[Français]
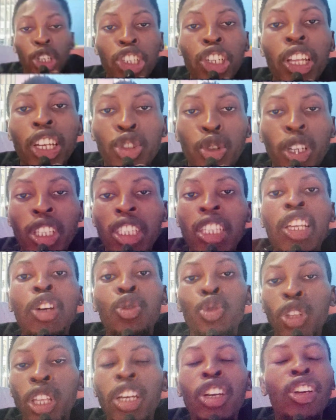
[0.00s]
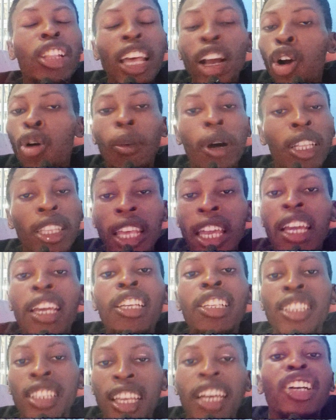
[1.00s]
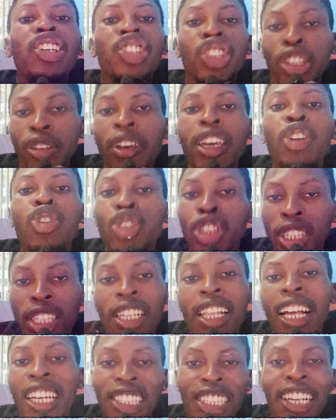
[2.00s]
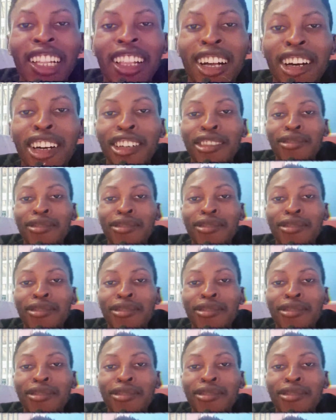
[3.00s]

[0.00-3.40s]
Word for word: je n'ai choisi d'écouter que les commentaires qui disaient que je devais utiliser l'argent là.